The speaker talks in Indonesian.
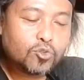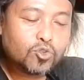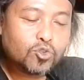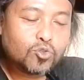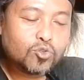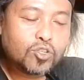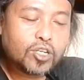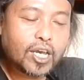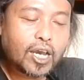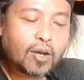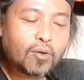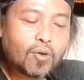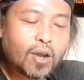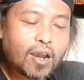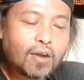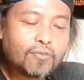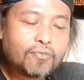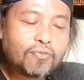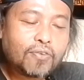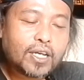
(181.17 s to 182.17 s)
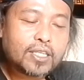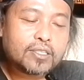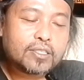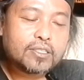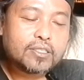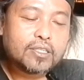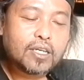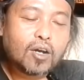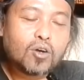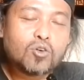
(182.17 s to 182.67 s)
itu sudah
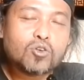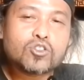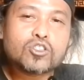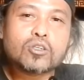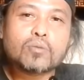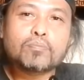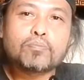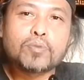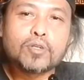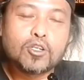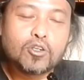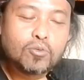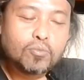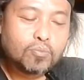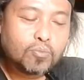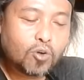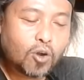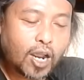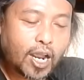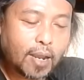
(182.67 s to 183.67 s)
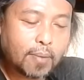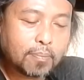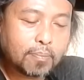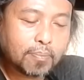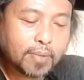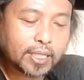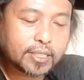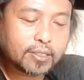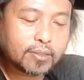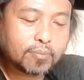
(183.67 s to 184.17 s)
wafat jauh sebelum
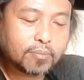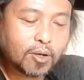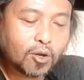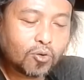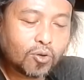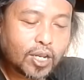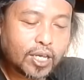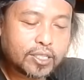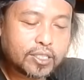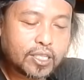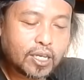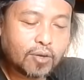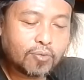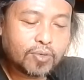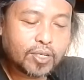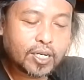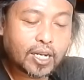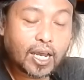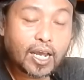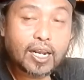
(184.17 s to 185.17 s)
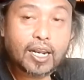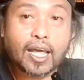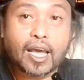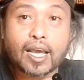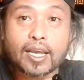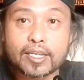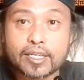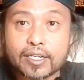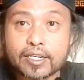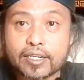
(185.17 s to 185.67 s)
Muhammad
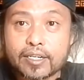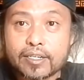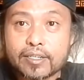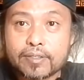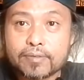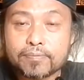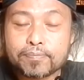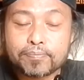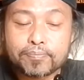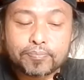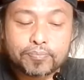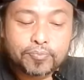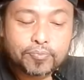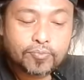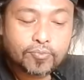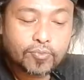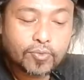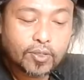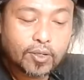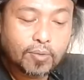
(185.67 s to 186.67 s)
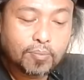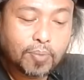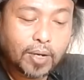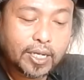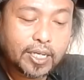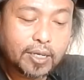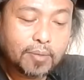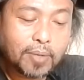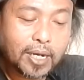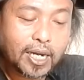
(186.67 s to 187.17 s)
Mauladawilah lahir.
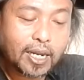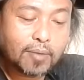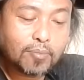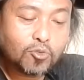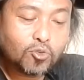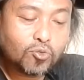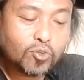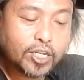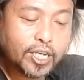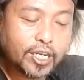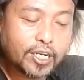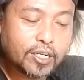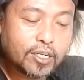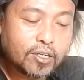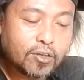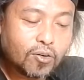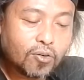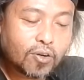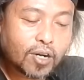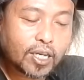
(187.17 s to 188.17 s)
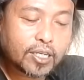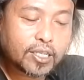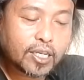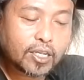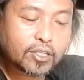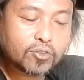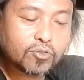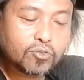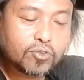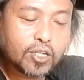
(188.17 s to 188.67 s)
Bagaimana mungkin
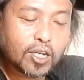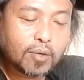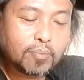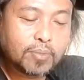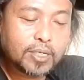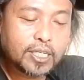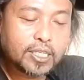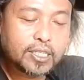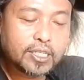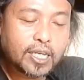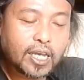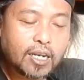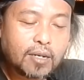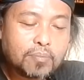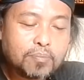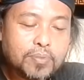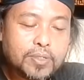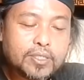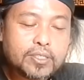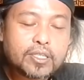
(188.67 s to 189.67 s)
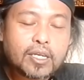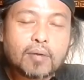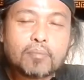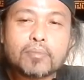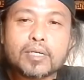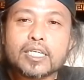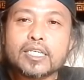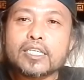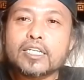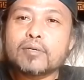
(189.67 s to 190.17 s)
orang yang sudah meninggal
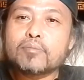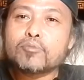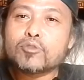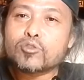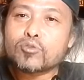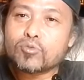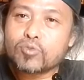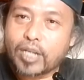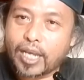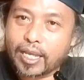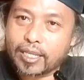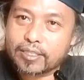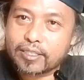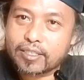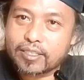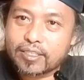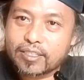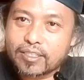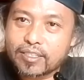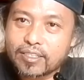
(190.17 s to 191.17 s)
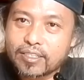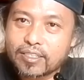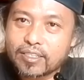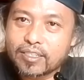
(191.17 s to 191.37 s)
bisa mengirim surat?